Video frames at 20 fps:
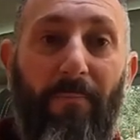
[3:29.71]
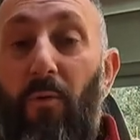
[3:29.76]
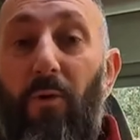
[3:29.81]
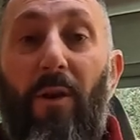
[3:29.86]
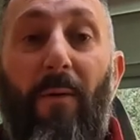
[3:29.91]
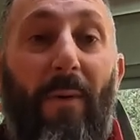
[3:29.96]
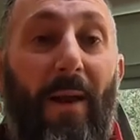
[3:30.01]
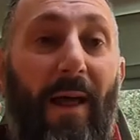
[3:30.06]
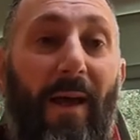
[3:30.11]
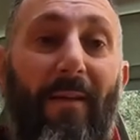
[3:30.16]

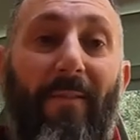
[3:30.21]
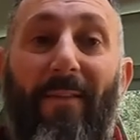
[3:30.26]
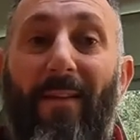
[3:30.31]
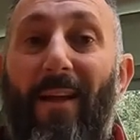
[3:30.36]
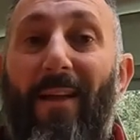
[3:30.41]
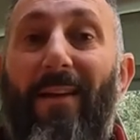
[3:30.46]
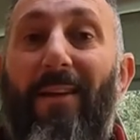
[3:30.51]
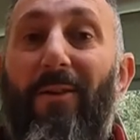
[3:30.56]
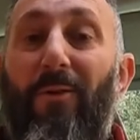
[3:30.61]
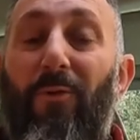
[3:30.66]
Una
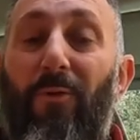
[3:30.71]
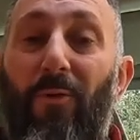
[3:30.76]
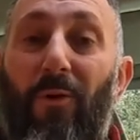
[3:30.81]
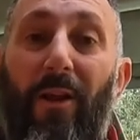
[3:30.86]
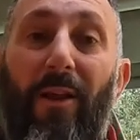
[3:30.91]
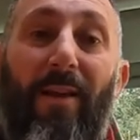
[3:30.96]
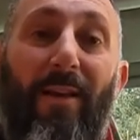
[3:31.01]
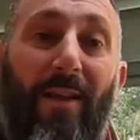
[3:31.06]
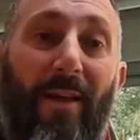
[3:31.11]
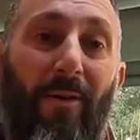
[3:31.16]
balestra io non
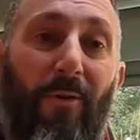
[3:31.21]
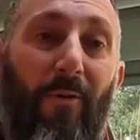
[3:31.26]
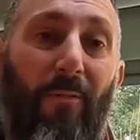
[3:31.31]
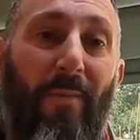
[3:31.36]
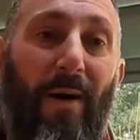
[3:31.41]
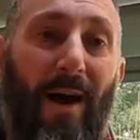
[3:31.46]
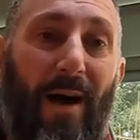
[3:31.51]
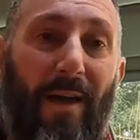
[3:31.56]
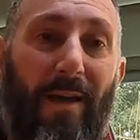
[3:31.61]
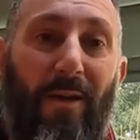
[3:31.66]
la ritengo
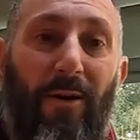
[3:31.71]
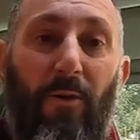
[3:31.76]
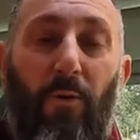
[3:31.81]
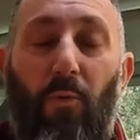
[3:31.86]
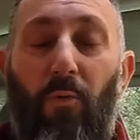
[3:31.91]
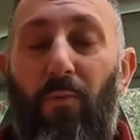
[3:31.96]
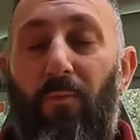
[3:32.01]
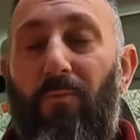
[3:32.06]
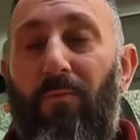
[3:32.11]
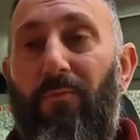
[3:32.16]
mai
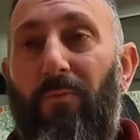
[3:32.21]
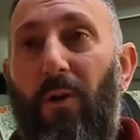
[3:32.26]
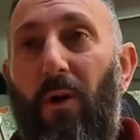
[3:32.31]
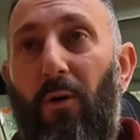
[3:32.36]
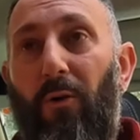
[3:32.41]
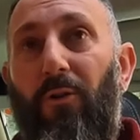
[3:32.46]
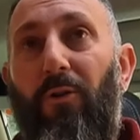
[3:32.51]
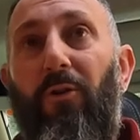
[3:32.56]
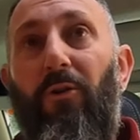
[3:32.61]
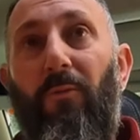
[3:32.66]
un
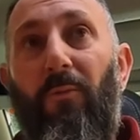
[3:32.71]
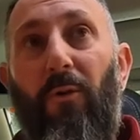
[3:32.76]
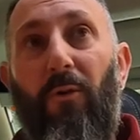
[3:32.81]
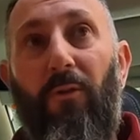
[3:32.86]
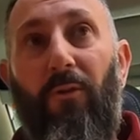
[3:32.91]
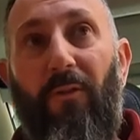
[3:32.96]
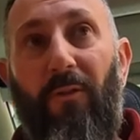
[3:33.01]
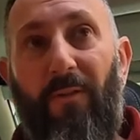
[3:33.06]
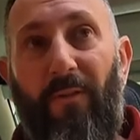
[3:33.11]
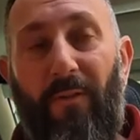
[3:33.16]
ottimo
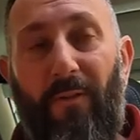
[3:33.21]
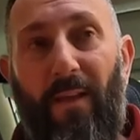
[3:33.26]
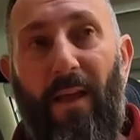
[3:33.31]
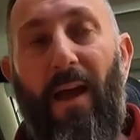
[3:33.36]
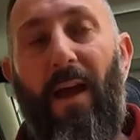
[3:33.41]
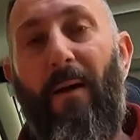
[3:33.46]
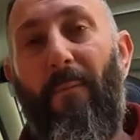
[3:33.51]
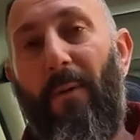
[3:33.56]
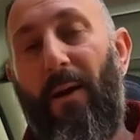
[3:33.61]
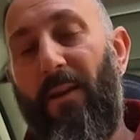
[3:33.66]

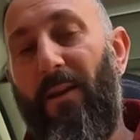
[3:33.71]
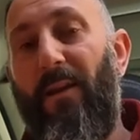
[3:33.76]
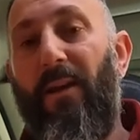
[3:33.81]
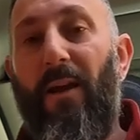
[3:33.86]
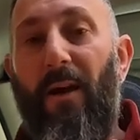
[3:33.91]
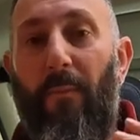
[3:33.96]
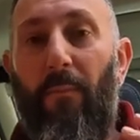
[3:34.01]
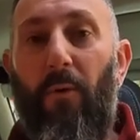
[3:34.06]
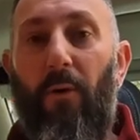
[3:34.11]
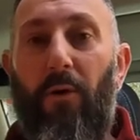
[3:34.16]
sistema
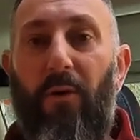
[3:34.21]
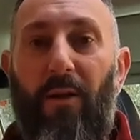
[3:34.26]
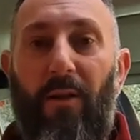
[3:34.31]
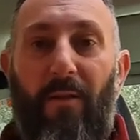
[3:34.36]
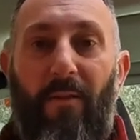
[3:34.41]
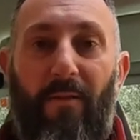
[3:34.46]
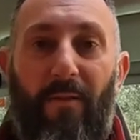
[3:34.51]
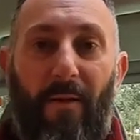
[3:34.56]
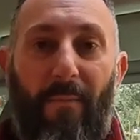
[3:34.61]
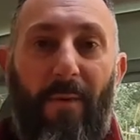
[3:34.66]
di
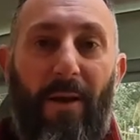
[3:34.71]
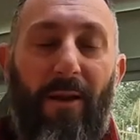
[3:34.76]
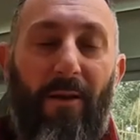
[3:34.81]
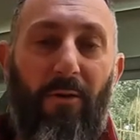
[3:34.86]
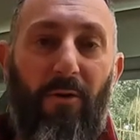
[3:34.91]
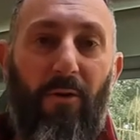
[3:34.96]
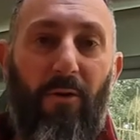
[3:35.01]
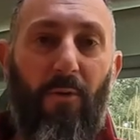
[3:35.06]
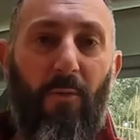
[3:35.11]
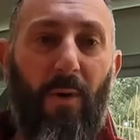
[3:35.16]

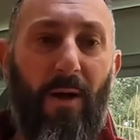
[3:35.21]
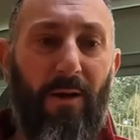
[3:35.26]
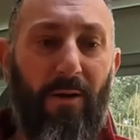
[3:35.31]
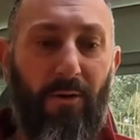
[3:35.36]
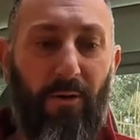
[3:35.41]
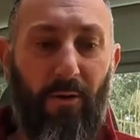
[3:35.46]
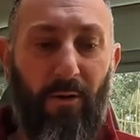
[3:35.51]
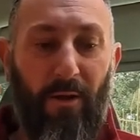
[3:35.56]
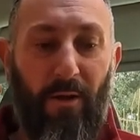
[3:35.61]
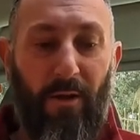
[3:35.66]
ammortizzamento in
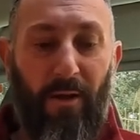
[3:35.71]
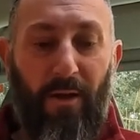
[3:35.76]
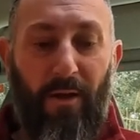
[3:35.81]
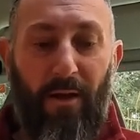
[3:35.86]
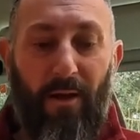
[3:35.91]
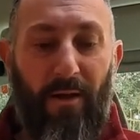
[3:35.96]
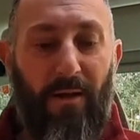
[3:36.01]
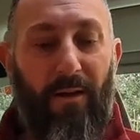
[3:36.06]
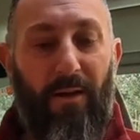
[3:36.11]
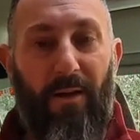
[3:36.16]
quanto
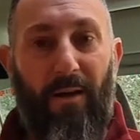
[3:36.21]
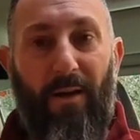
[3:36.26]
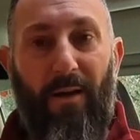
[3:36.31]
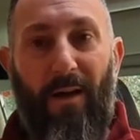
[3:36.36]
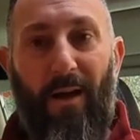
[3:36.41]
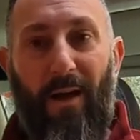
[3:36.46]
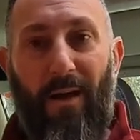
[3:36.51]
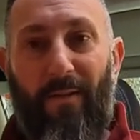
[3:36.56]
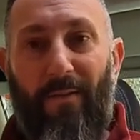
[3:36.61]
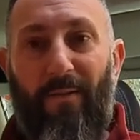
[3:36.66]
eh,
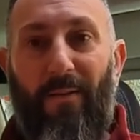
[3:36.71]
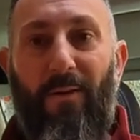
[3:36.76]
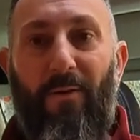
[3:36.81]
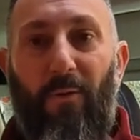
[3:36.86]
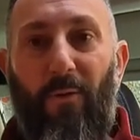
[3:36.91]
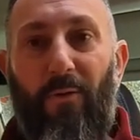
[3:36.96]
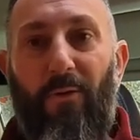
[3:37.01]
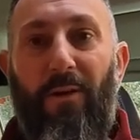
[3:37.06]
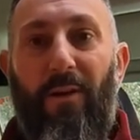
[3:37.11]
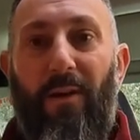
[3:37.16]
a
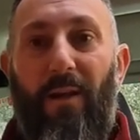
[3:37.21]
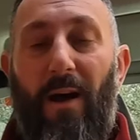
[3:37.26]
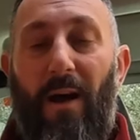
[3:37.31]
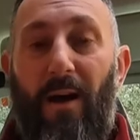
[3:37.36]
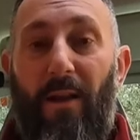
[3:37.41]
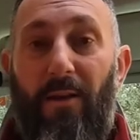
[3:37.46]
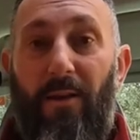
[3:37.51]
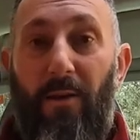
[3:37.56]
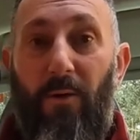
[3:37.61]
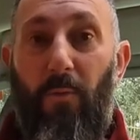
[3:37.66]

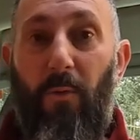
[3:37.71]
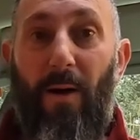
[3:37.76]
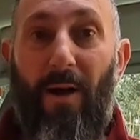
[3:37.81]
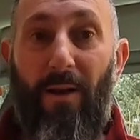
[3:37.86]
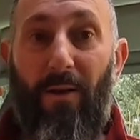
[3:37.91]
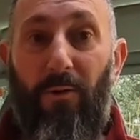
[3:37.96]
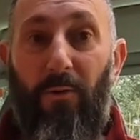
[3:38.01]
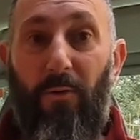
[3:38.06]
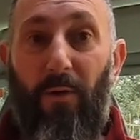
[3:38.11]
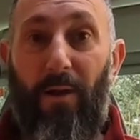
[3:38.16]
seconda di
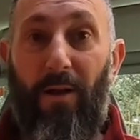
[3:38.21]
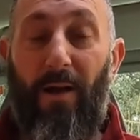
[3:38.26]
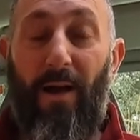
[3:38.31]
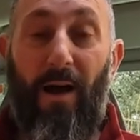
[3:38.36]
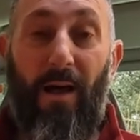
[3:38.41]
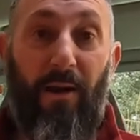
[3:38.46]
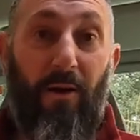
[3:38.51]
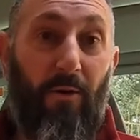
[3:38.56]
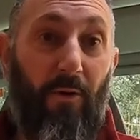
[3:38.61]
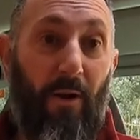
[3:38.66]
quanto è
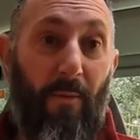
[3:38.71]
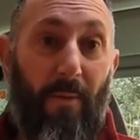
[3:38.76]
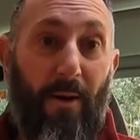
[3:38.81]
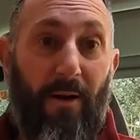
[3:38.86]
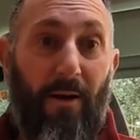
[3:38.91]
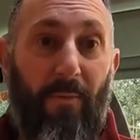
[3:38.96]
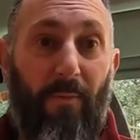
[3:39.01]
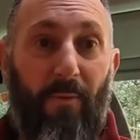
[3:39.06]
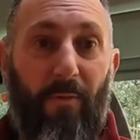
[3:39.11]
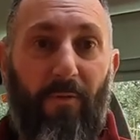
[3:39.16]
carico la
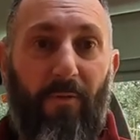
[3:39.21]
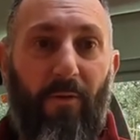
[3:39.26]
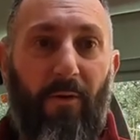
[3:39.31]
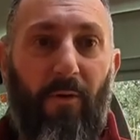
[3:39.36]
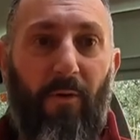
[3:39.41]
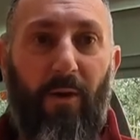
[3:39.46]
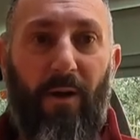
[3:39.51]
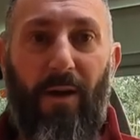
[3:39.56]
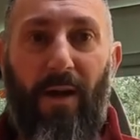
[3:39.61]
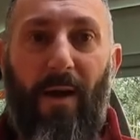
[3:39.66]
parte
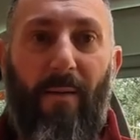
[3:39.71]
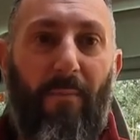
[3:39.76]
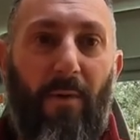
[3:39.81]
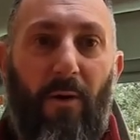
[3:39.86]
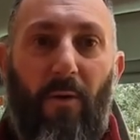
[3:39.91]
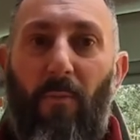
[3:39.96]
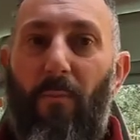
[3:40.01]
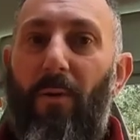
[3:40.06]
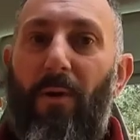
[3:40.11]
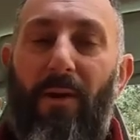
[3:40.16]
posteriore, cambia
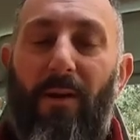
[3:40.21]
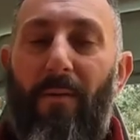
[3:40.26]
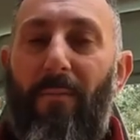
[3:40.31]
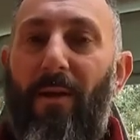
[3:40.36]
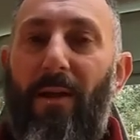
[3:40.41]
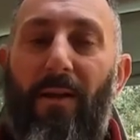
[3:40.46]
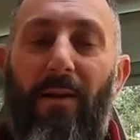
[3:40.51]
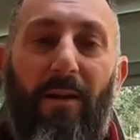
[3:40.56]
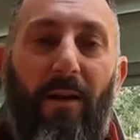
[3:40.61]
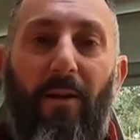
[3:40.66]

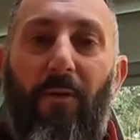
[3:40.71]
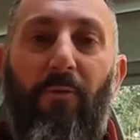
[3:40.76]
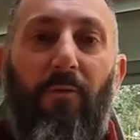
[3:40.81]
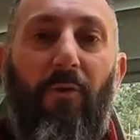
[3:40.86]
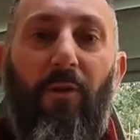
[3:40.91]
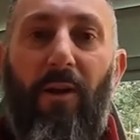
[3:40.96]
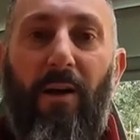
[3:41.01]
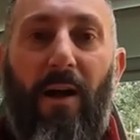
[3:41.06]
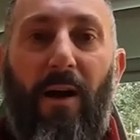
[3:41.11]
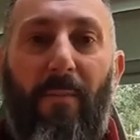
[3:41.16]
completamente le
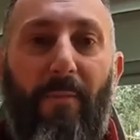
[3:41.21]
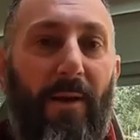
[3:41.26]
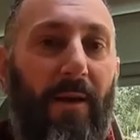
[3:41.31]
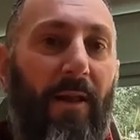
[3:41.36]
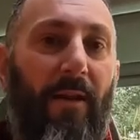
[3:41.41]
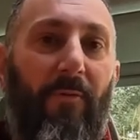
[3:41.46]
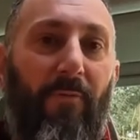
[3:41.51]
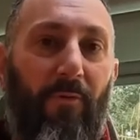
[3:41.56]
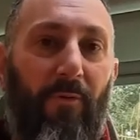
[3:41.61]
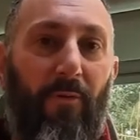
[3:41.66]
sue
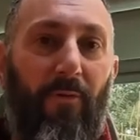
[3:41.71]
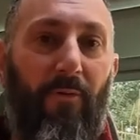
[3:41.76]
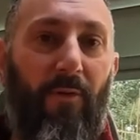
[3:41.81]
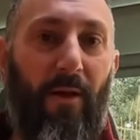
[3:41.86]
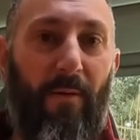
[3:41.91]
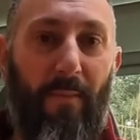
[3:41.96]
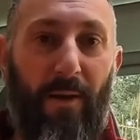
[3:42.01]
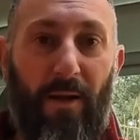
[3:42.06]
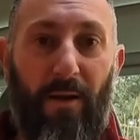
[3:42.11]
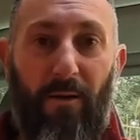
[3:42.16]
dinamiche di
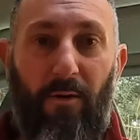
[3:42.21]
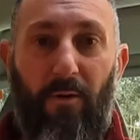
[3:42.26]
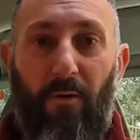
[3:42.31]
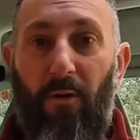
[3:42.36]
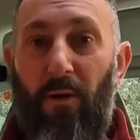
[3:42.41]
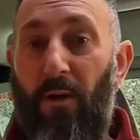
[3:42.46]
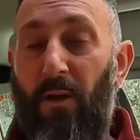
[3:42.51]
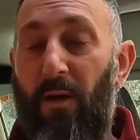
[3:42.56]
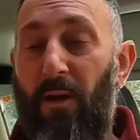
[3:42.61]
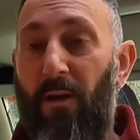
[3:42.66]

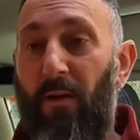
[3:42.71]
funzionamento.